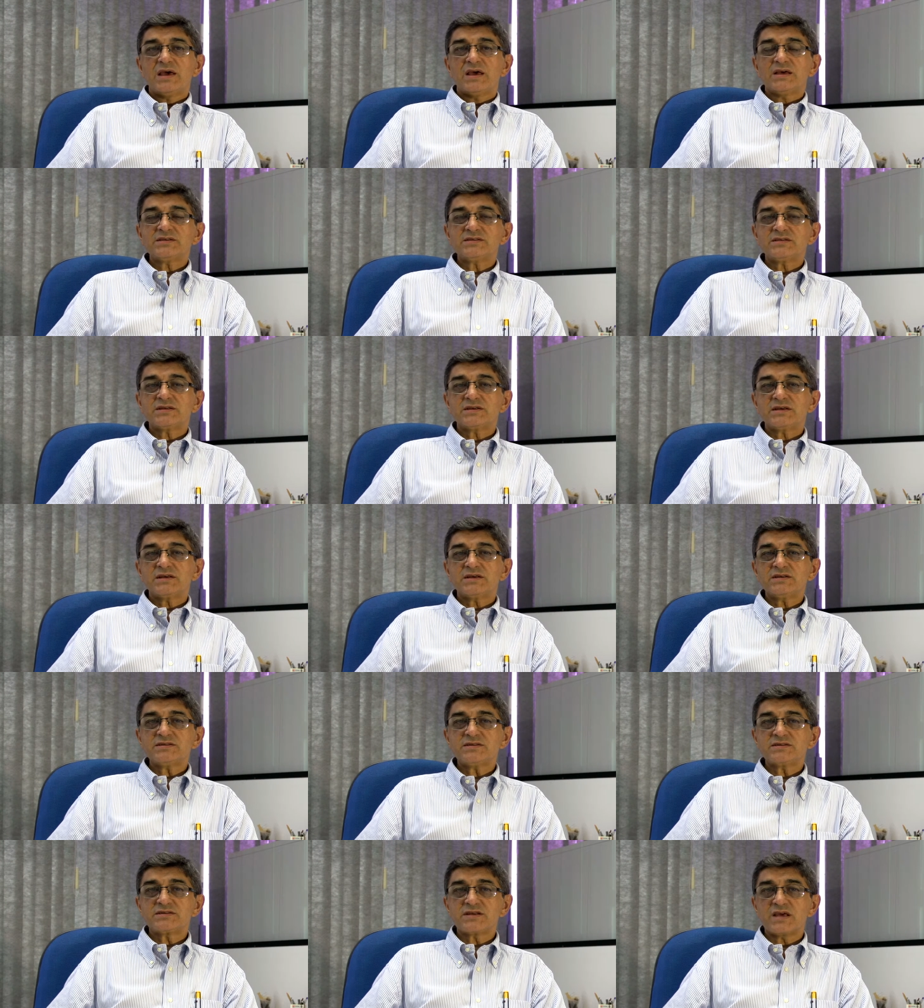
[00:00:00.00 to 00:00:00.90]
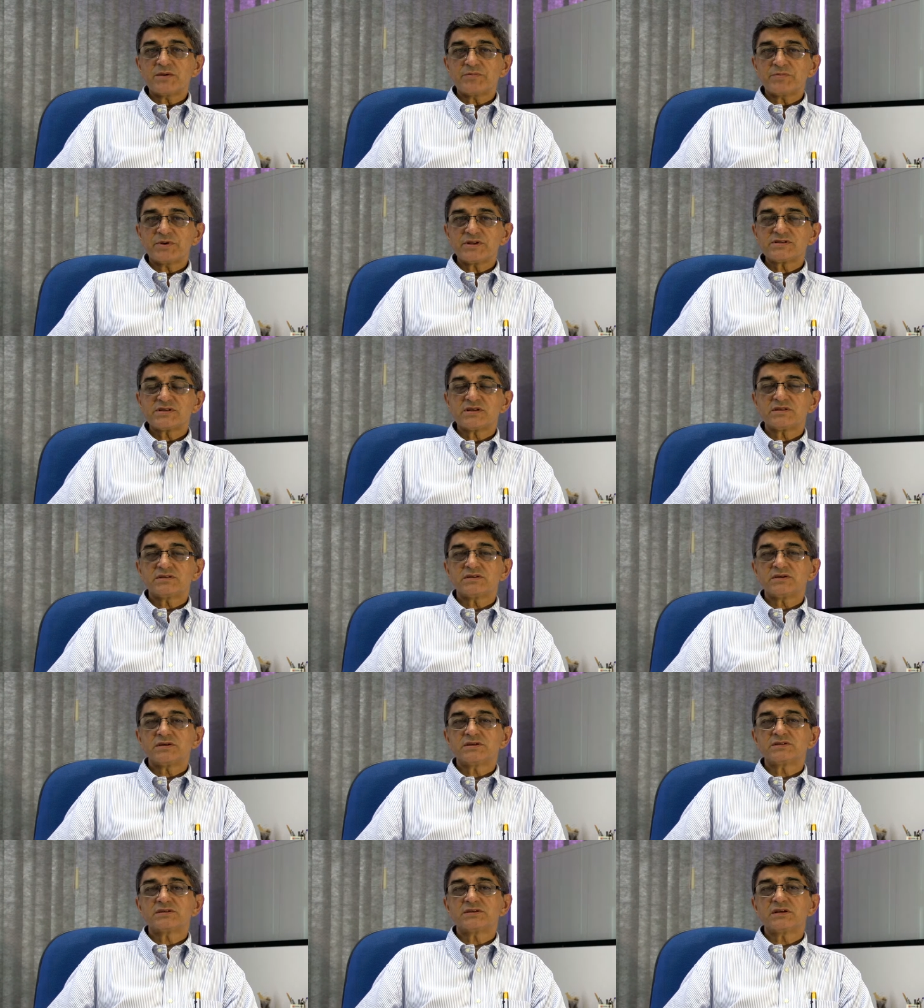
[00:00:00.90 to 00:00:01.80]
Essa, esses
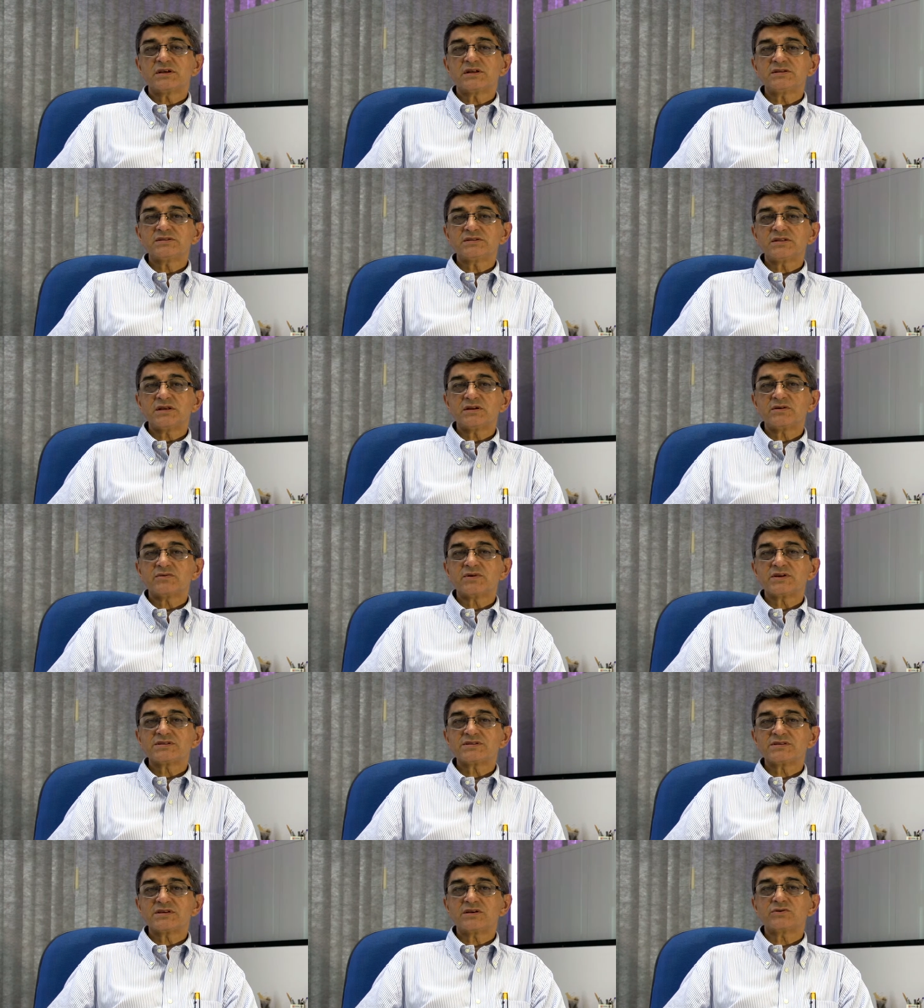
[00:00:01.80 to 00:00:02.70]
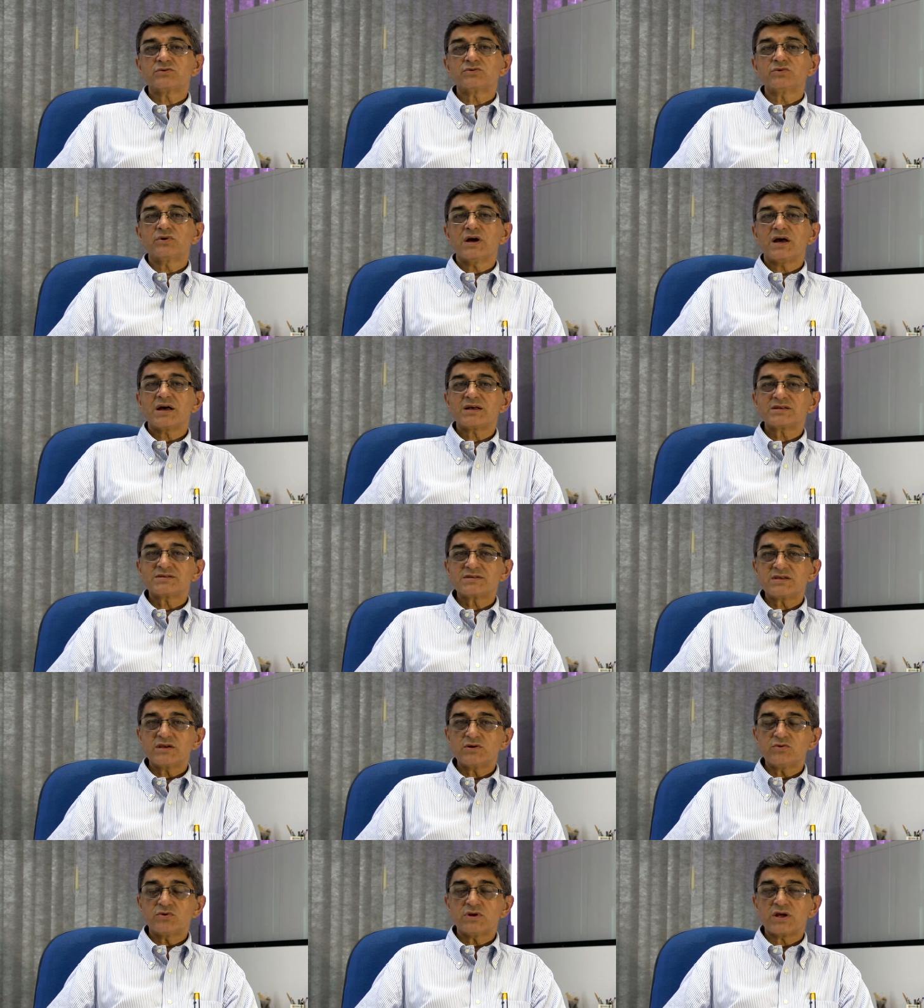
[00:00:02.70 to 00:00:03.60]
representantes, eles terão assento
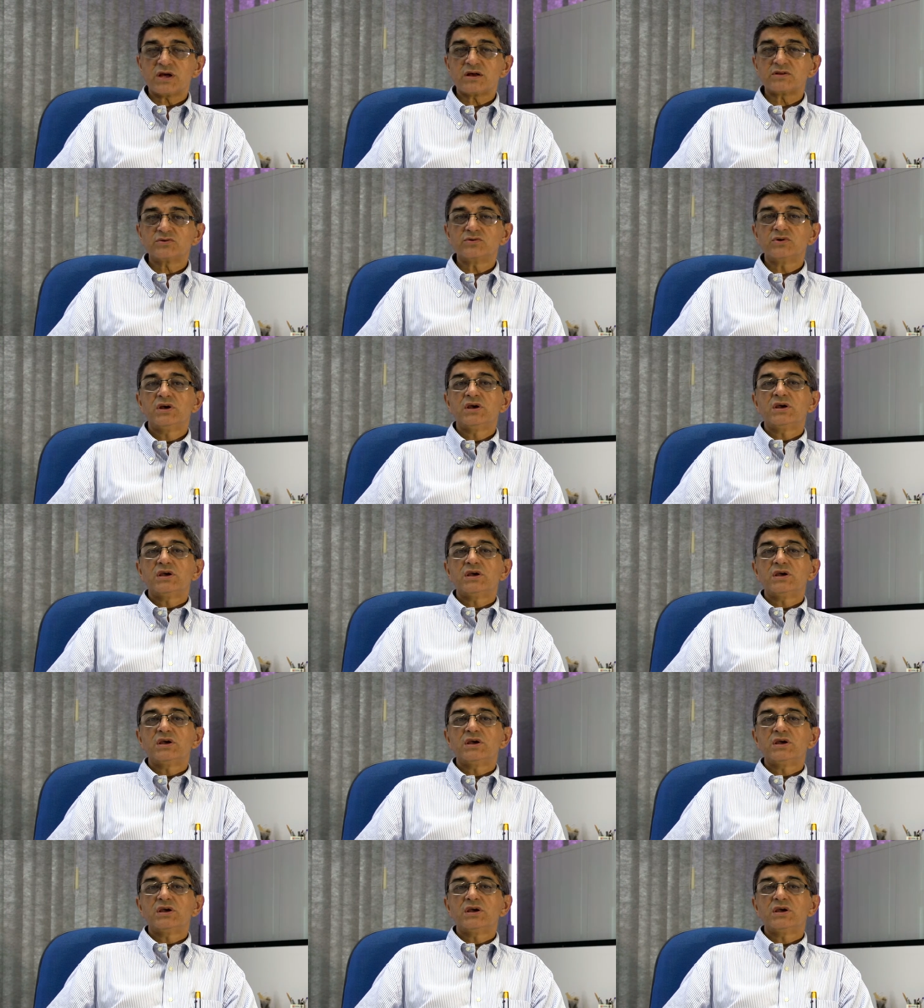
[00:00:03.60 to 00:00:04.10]
assegurado